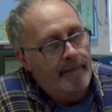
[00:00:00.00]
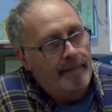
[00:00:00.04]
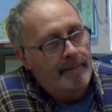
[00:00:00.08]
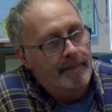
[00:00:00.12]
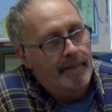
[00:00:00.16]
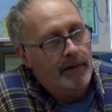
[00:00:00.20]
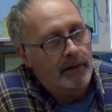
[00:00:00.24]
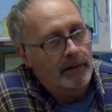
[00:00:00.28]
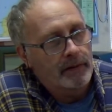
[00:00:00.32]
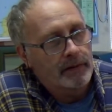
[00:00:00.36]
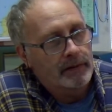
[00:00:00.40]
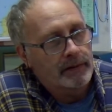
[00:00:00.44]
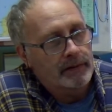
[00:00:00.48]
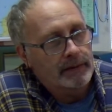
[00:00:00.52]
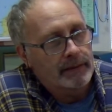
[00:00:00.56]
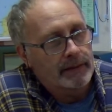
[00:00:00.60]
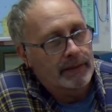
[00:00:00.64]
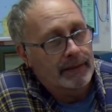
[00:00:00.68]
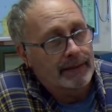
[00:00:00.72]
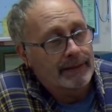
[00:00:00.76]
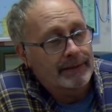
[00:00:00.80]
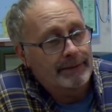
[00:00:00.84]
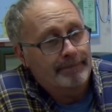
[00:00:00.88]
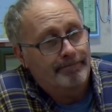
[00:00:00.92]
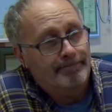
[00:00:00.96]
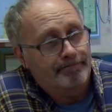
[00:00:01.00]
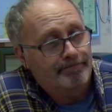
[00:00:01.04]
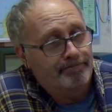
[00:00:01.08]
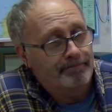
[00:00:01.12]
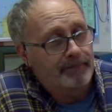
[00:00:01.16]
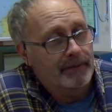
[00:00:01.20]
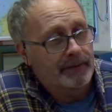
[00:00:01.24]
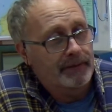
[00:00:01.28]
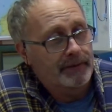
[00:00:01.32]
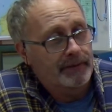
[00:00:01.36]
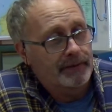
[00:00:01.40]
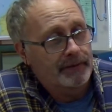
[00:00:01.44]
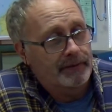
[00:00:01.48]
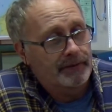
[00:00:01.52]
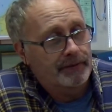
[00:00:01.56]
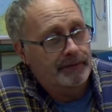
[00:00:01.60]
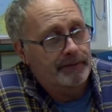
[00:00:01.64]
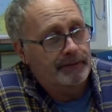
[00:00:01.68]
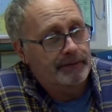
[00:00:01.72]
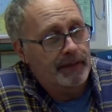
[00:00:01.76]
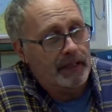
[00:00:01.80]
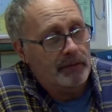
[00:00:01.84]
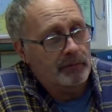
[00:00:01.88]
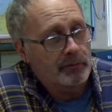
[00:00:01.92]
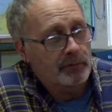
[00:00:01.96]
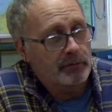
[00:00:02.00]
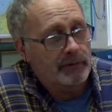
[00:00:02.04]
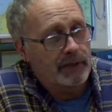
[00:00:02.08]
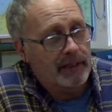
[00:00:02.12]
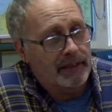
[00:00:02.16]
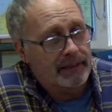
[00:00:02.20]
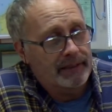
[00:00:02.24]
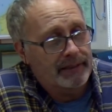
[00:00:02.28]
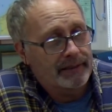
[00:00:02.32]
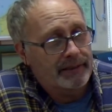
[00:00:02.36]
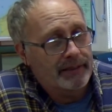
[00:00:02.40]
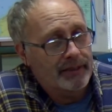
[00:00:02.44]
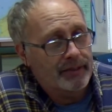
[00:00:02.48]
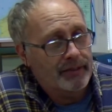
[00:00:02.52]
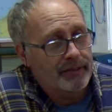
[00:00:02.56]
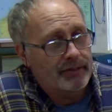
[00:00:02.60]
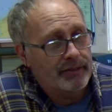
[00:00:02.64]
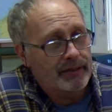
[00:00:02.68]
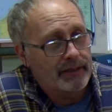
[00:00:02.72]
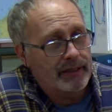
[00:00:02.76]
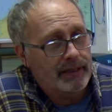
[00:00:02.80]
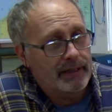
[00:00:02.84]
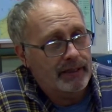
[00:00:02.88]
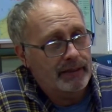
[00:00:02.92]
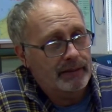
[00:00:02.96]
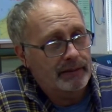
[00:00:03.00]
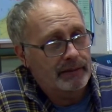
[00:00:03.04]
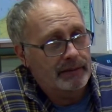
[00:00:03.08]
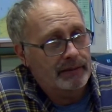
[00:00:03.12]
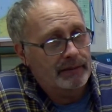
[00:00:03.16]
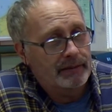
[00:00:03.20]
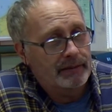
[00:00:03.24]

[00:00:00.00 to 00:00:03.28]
No i tyle, ale y, fakt był taki też, że ja